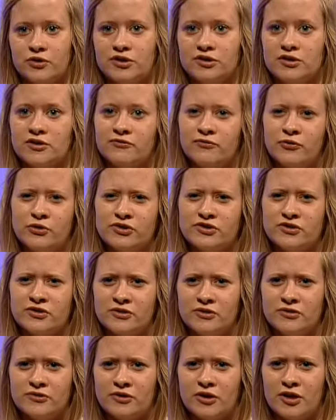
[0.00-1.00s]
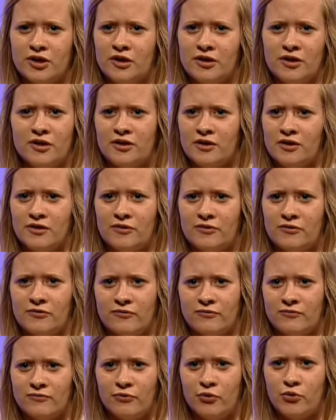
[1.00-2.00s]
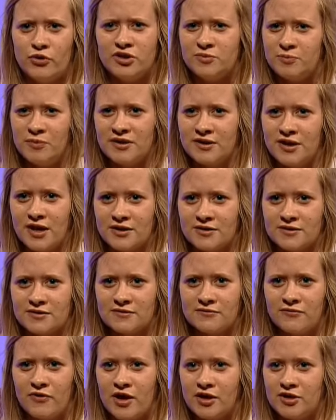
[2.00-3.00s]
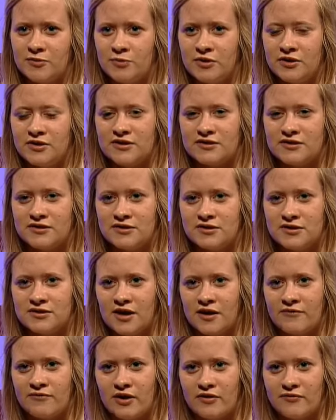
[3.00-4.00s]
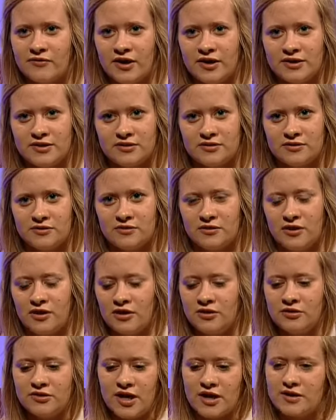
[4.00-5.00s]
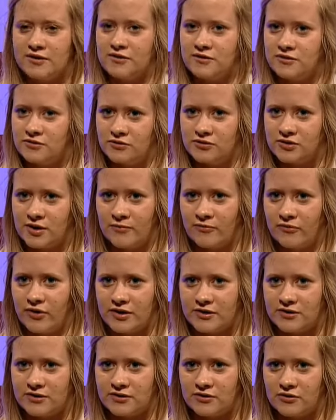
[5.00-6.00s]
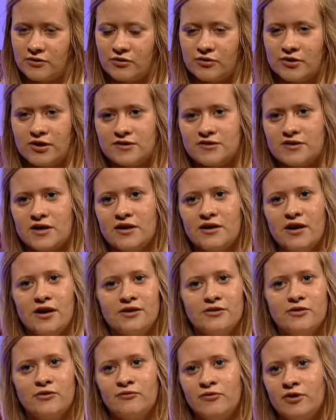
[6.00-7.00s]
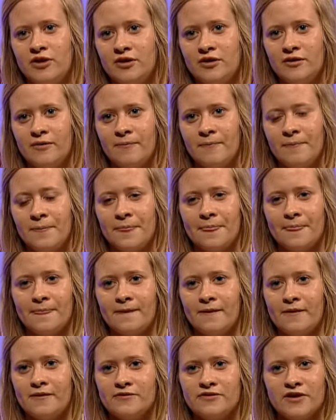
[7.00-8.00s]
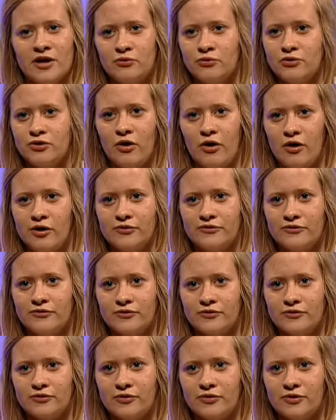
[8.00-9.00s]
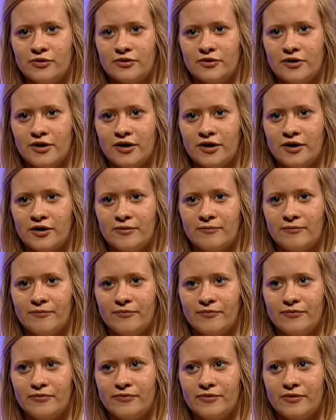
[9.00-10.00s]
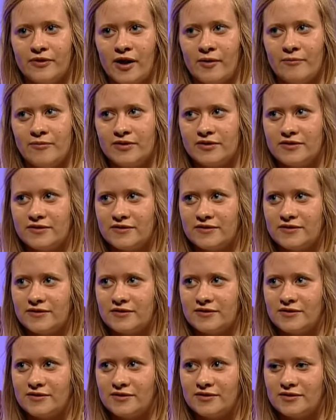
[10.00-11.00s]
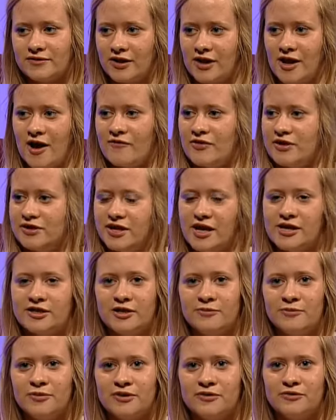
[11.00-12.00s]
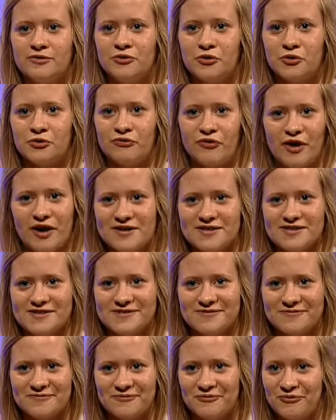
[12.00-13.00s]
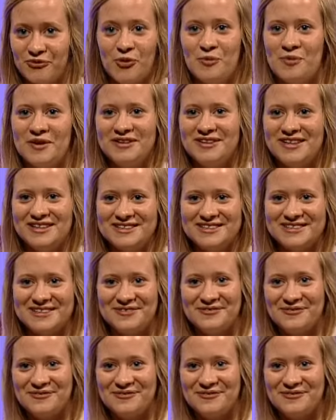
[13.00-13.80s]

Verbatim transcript: richtig wusste, wo ich bin jetzt, wer ich bin, dass ich das einfach vielleicht in Texten zusammenfasse. Und das hat halt irgendwie sehr gut geholfen. Und ähm, damit, klar, wenn ich älter bin und weiß, wo bin ich,